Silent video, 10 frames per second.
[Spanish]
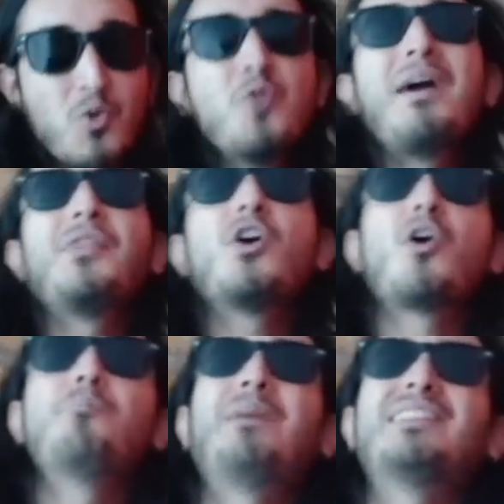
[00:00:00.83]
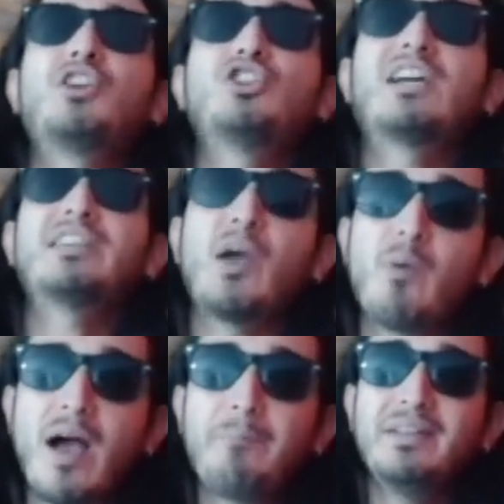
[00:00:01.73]
Humano compatriota, te
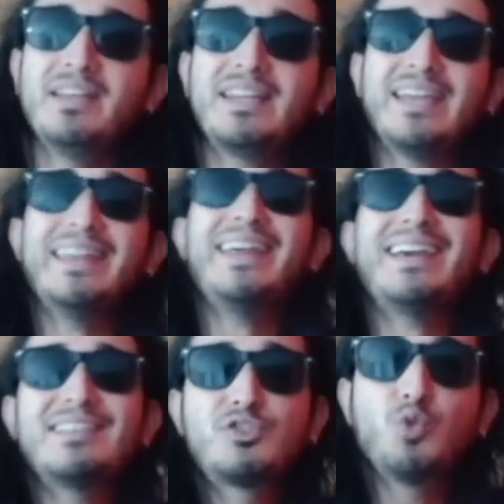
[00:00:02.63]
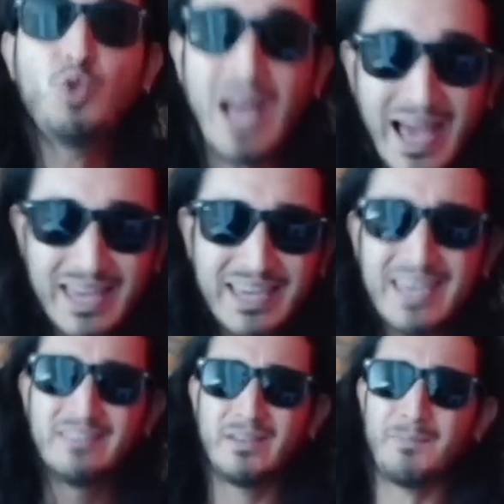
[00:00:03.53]
voy a pedir que dejes tu
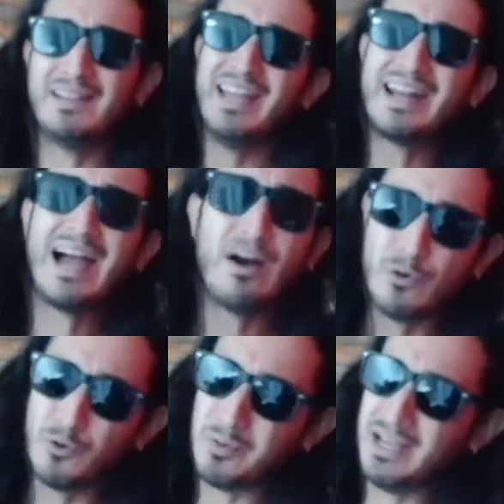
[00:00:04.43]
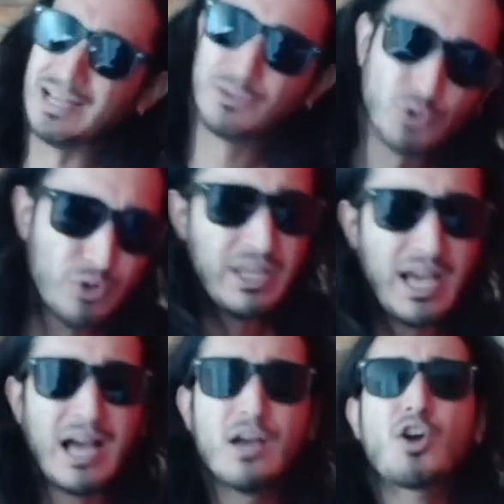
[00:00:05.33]
like de manera
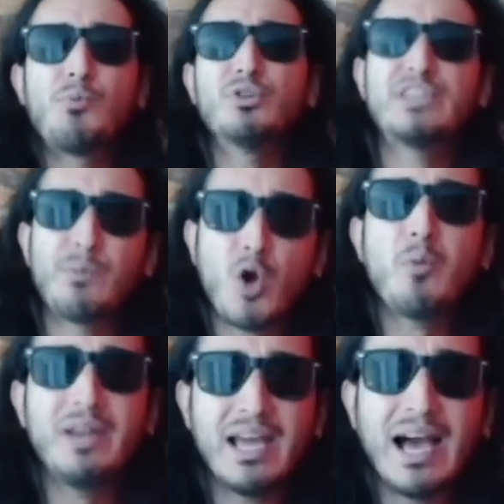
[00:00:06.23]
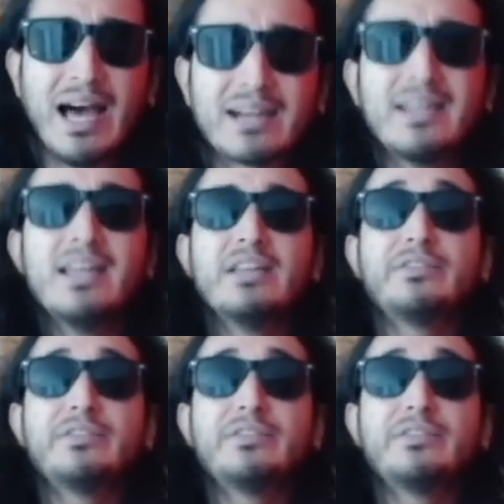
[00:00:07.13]
obligatoria. ¿Cómo te voy a obligar?